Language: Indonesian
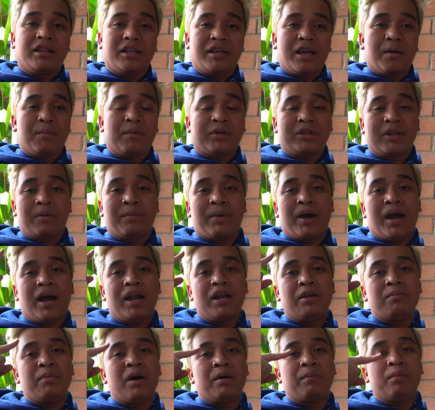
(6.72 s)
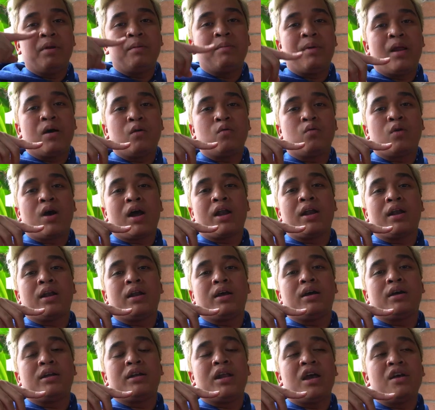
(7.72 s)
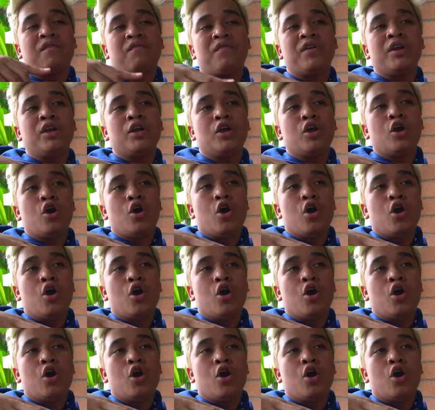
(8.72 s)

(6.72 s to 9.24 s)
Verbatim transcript: ketika pertama kali Bang Billy melakukan uh, diving,